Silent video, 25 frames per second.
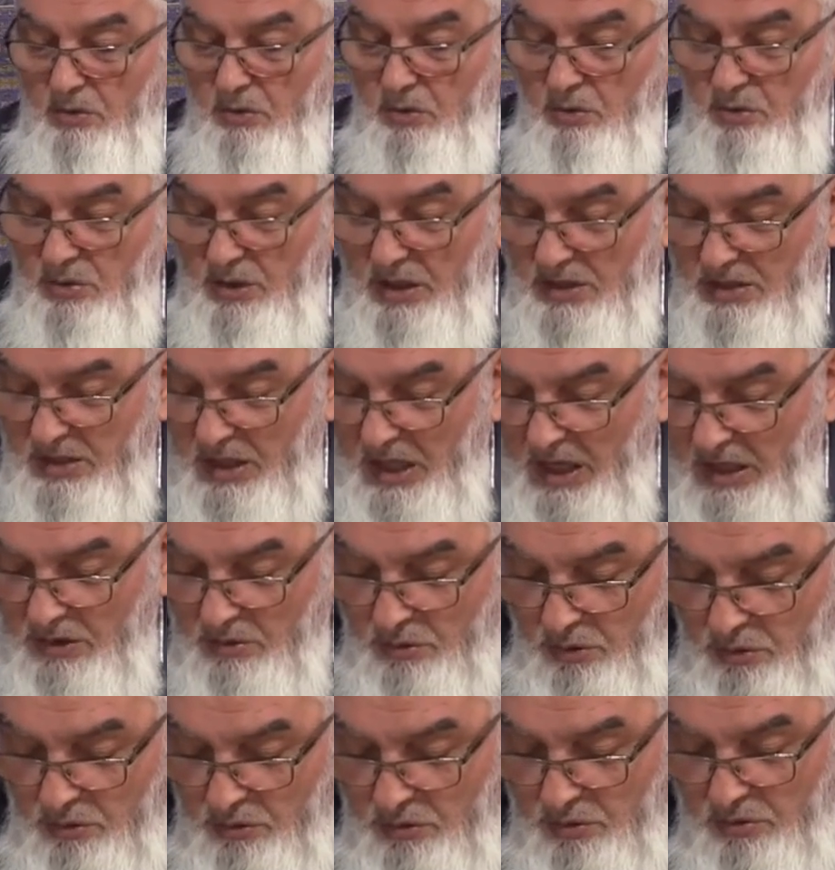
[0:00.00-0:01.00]
onda zarar
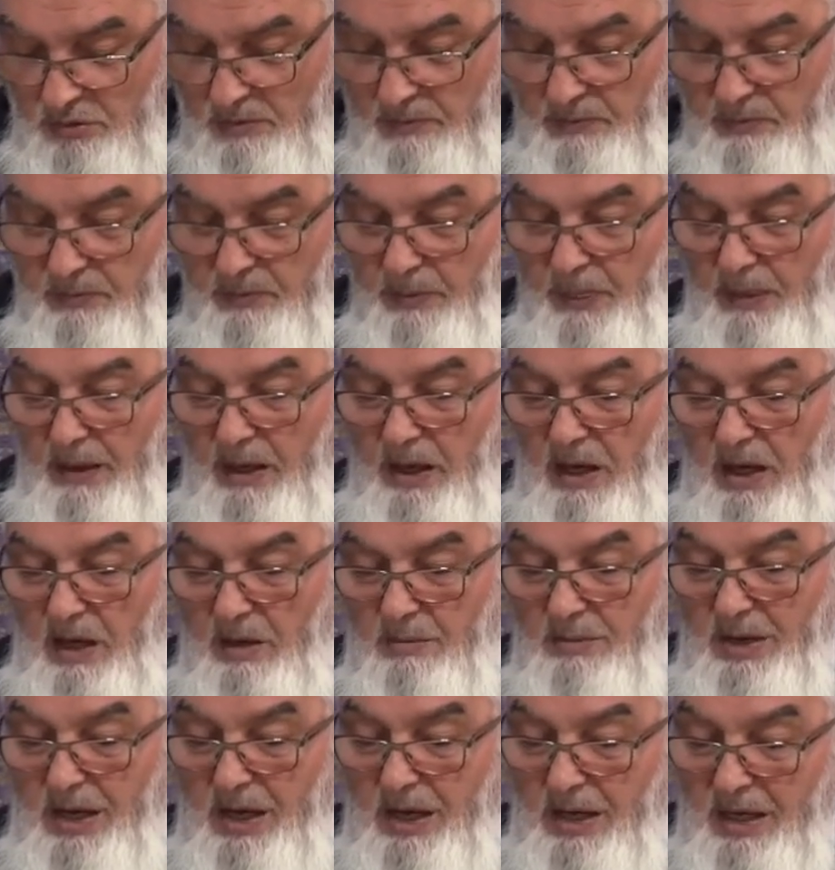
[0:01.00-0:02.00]
yoktur.
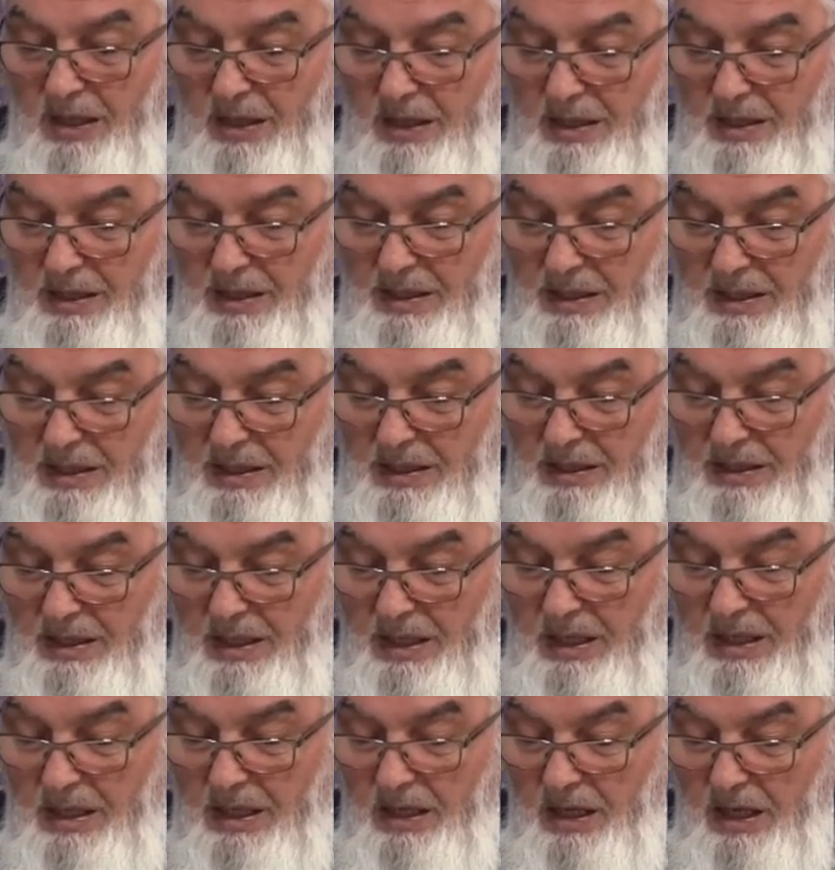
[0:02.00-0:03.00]
Ama
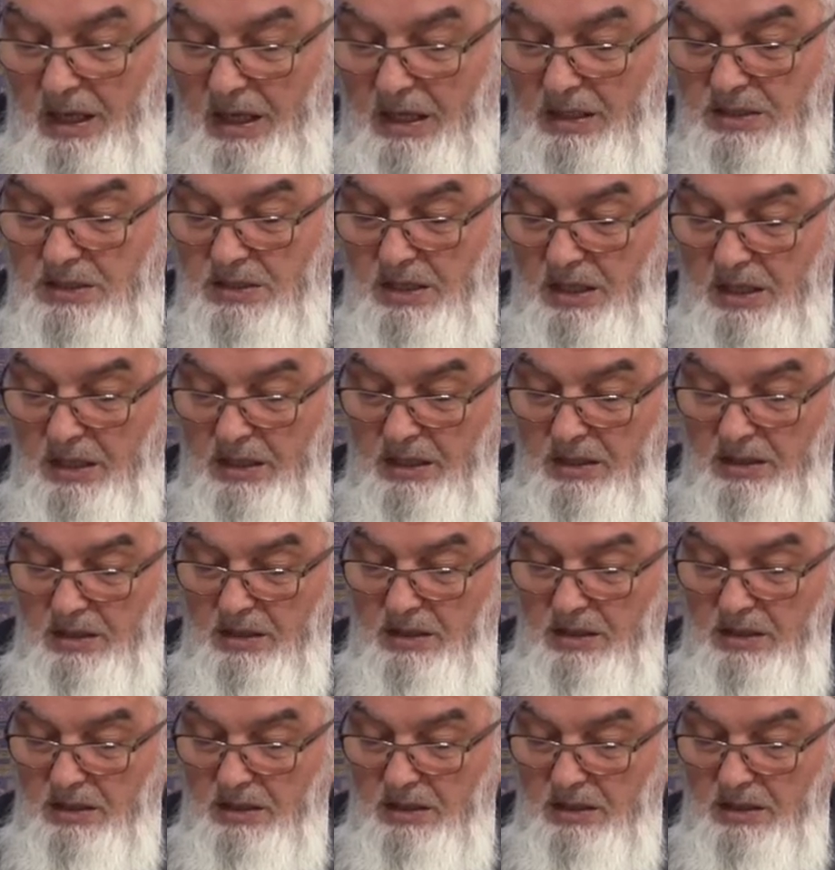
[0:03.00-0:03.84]
illa ancak